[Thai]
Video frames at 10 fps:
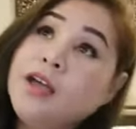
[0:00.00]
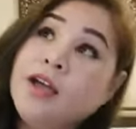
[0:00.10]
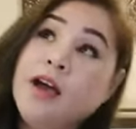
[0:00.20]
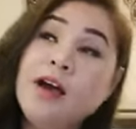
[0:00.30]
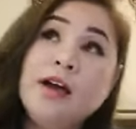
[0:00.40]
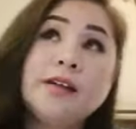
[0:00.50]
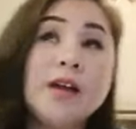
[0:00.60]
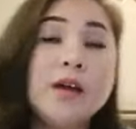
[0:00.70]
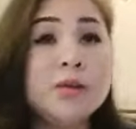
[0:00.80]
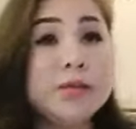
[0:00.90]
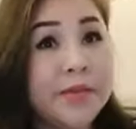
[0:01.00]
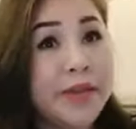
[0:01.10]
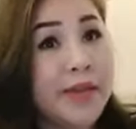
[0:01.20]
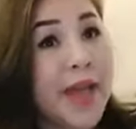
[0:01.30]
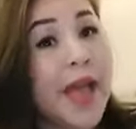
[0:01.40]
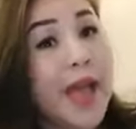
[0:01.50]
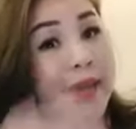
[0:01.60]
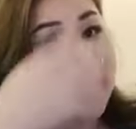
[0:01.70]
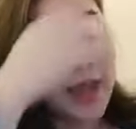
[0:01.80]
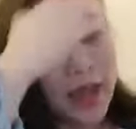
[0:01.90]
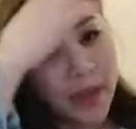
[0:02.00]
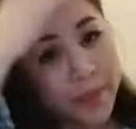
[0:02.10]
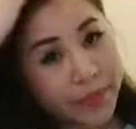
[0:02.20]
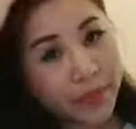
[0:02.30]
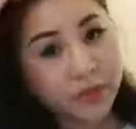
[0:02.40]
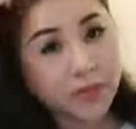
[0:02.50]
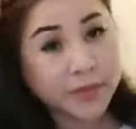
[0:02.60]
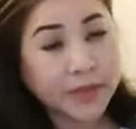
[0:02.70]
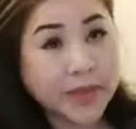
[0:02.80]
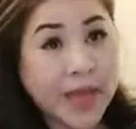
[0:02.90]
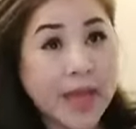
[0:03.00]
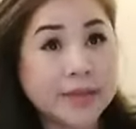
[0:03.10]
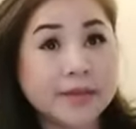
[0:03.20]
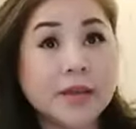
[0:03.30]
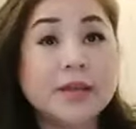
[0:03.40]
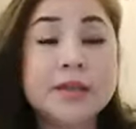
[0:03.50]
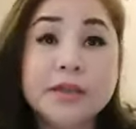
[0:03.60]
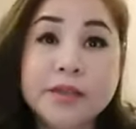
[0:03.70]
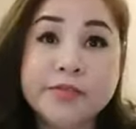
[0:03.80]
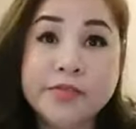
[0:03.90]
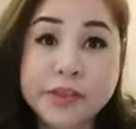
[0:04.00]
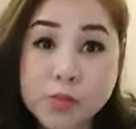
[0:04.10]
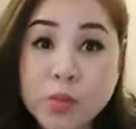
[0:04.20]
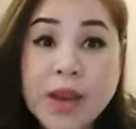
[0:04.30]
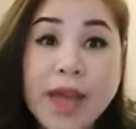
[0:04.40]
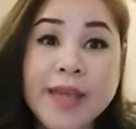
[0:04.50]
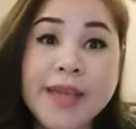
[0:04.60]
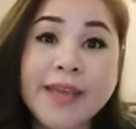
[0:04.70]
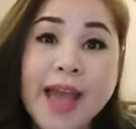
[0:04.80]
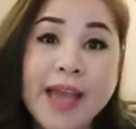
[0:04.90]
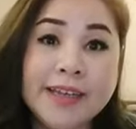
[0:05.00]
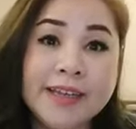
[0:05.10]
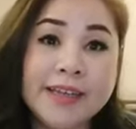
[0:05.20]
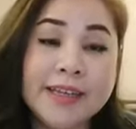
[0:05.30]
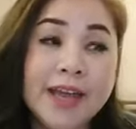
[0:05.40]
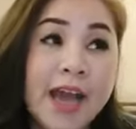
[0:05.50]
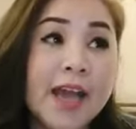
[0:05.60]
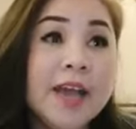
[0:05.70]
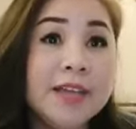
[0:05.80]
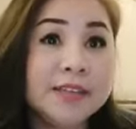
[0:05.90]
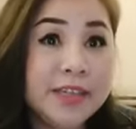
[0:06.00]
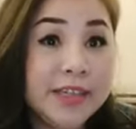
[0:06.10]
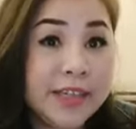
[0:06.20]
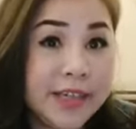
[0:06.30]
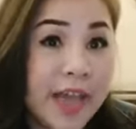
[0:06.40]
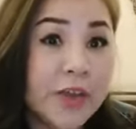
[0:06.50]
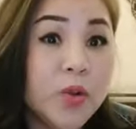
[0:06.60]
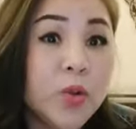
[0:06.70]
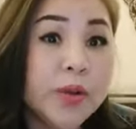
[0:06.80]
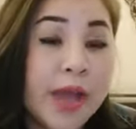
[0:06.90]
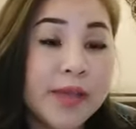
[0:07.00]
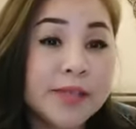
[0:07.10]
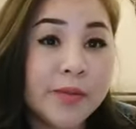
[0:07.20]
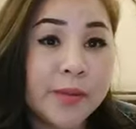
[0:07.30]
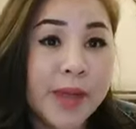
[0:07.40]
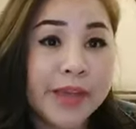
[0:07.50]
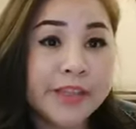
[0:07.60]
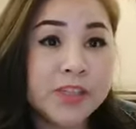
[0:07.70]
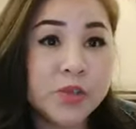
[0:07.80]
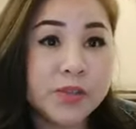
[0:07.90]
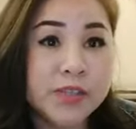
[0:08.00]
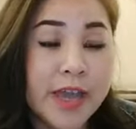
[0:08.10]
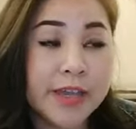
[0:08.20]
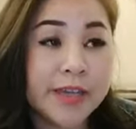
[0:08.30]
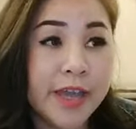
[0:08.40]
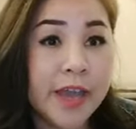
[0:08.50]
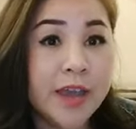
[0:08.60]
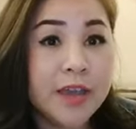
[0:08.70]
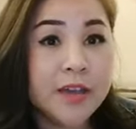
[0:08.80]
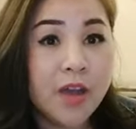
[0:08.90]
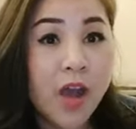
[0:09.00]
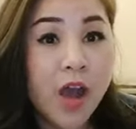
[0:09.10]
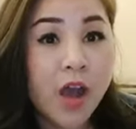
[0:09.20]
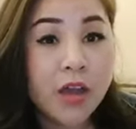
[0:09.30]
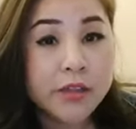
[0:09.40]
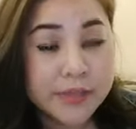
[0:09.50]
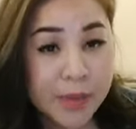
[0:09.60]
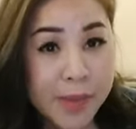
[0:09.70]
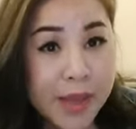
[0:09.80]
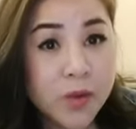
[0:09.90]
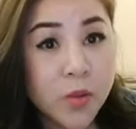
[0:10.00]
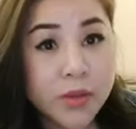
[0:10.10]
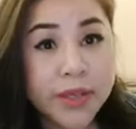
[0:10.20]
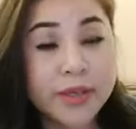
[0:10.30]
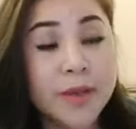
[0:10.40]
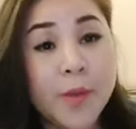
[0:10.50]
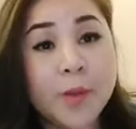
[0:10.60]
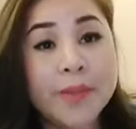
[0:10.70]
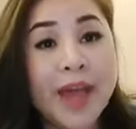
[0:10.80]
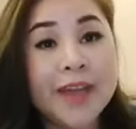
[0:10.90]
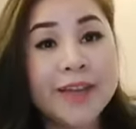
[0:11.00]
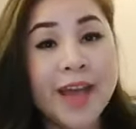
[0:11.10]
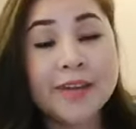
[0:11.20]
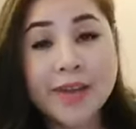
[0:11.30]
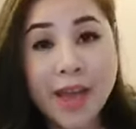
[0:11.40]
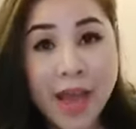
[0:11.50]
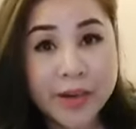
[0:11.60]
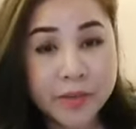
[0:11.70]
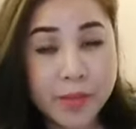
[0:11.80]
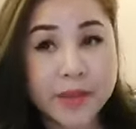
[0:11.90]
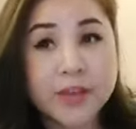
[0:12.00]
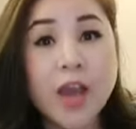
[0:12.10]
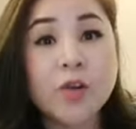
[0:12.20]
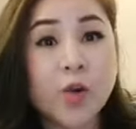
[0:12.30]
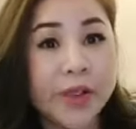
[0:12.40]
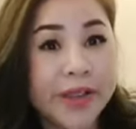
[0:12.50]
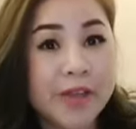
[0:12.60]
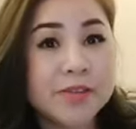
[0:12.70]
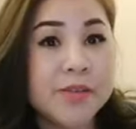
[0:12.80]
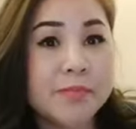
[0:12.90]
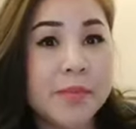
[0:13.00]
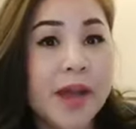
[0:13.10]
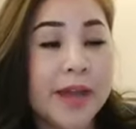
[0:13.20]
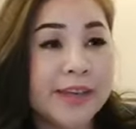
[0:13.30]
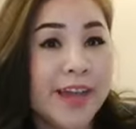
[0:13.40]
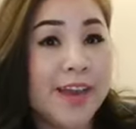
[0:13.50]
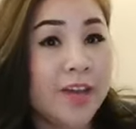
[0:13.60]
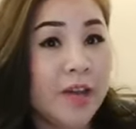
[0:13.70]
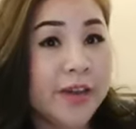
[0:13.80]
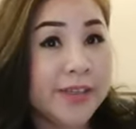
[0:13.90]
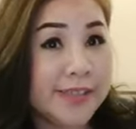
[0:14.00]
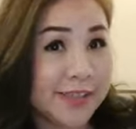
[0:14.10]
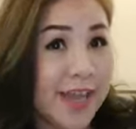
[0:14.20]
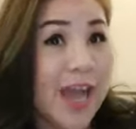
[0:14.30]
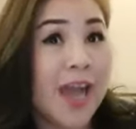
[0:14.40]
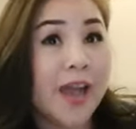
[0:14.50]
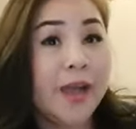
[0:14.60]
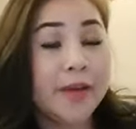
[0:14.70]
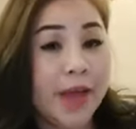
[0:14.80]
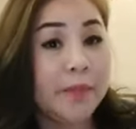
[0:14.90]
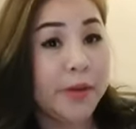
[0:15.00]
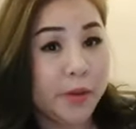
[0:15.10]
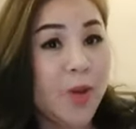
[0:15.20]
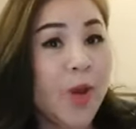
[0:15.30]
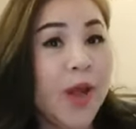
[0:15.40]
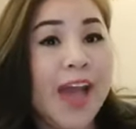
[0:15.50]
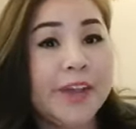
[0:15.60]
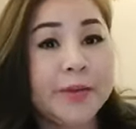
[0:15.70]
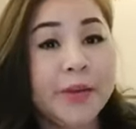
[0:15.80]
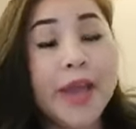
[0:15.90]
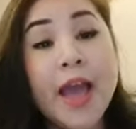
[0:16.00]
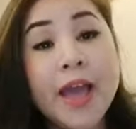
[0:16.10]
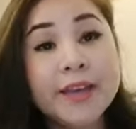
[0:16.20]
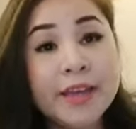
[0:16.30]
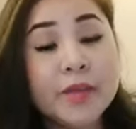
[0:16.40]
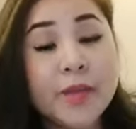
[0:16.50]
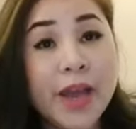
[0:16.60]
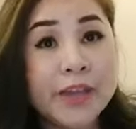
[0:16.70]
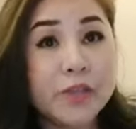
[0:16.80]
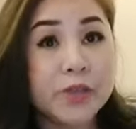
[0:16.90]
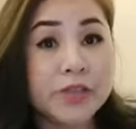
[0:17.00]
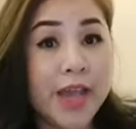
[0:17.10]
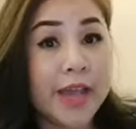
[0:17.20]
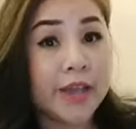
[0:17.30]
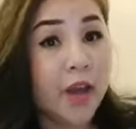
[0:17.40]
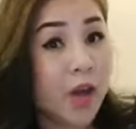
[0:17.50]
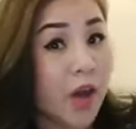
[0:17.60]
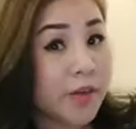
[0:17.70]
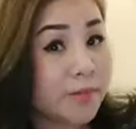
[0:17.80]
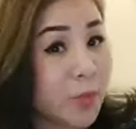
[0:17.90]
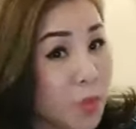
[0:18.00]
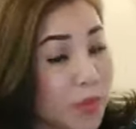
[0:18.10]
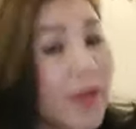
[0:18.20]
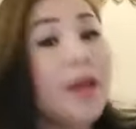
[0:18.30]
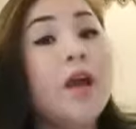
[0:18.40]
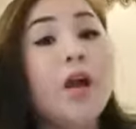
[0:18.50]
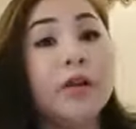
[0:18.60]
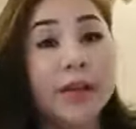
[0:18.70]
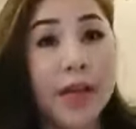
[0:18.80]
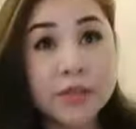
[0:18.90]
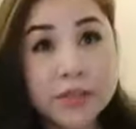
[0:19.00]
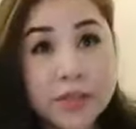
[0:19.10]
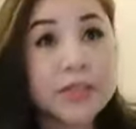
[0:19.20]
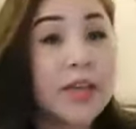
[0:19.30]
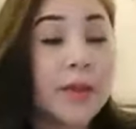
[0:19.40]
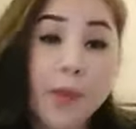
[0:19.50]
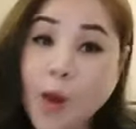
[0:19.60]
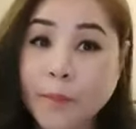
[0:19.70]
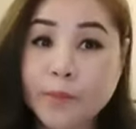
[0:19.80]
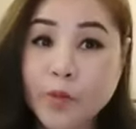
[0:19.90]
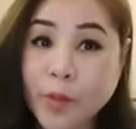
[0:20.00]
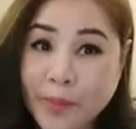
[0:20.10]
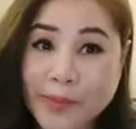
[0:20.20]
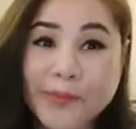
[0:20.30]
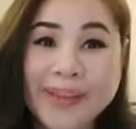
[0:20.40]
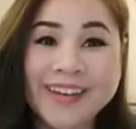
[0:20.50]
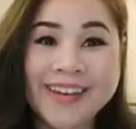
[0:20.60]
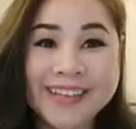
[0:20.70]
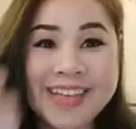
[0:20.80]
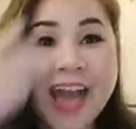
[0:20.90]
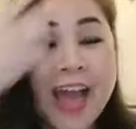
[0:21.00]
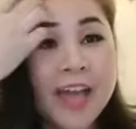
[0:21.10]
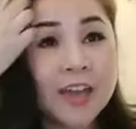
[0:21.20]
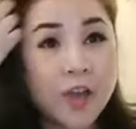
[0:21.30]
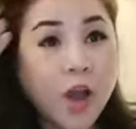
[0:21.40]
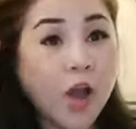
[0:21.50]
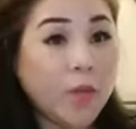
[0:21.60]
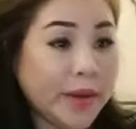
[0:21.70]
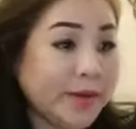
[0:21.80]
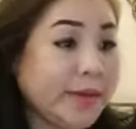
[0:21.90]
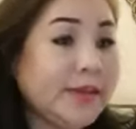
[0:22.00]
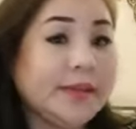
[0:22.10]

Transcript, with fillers: เเราจะมีงานนะคะเราจะมีงานก็คือ Facebook Live ให้ขายดีนะคะ ที่ลีกาโนนะคะสำหรับใครที่สนใจเนี่ยก็สามารถลงเรียนกับออบได้นะคะราคา 1,990 บาทนะคะแล้วก็ได้สินค้านะคะไปทดลองขายด้วย ถ้าเกิดว่าใครสนใจคอร์สพูดหน้ากล้องแล้วเจอกับออบตัวเป็นๆนะจ๊ะ ก็วันที่